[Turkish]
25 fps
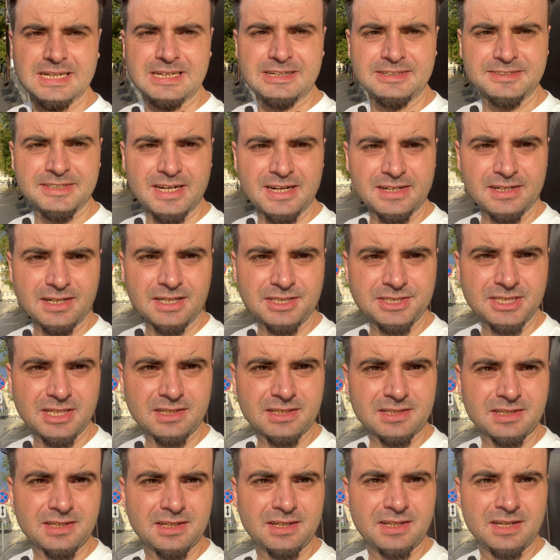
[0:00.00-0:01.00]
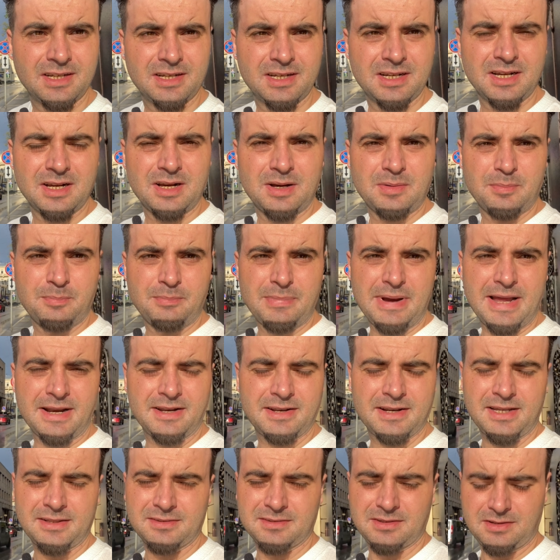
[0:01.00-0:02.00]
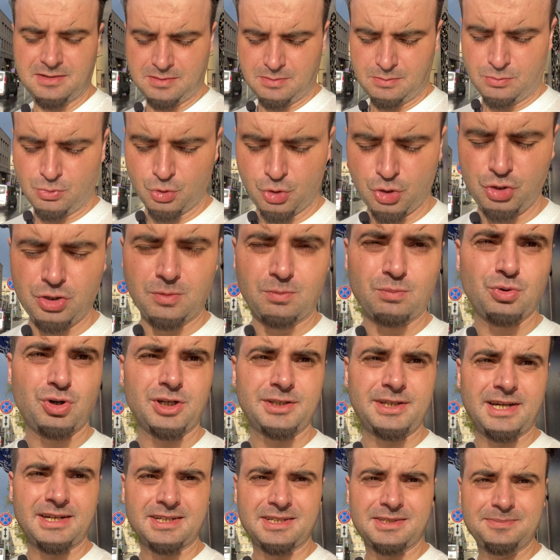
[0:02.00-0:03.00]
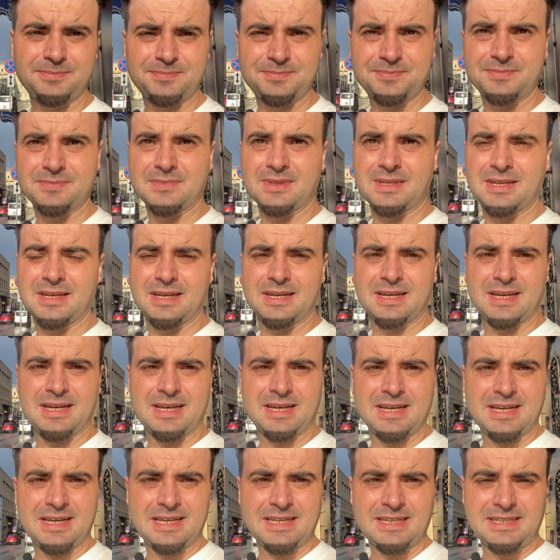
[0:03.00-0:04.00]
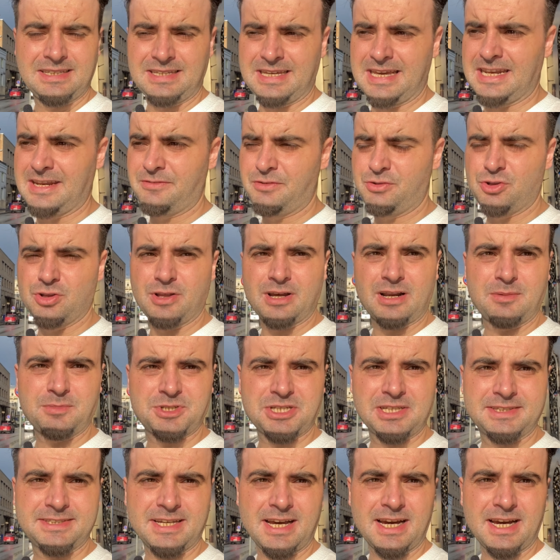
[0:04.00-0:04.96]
Evet arkadaşlar. Benden bugün bu kadar. Yeni videolarım için